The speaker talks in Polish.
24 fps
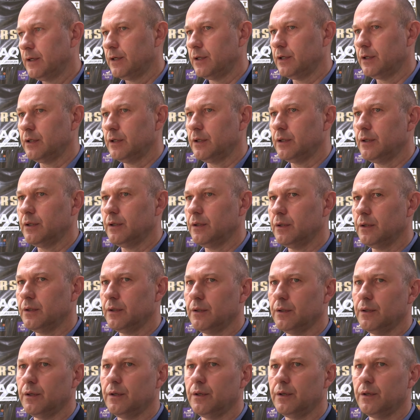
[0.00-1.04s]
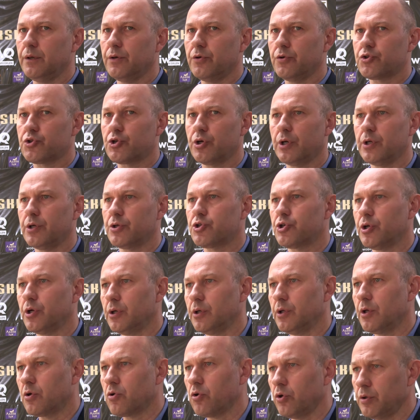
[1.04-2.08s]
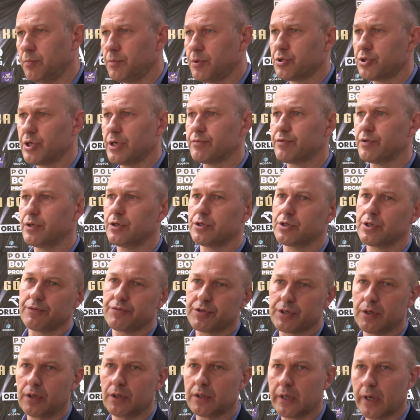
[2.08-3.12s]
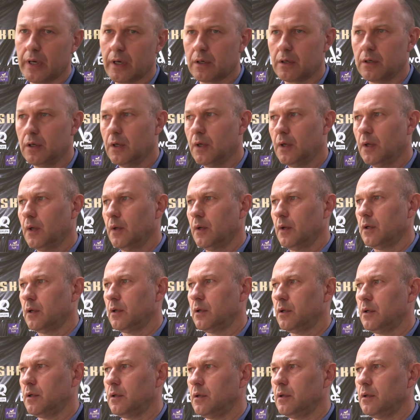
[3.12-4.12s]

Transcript: Eee, czyli, czyli Nikodem Jerzewski, tak, eee,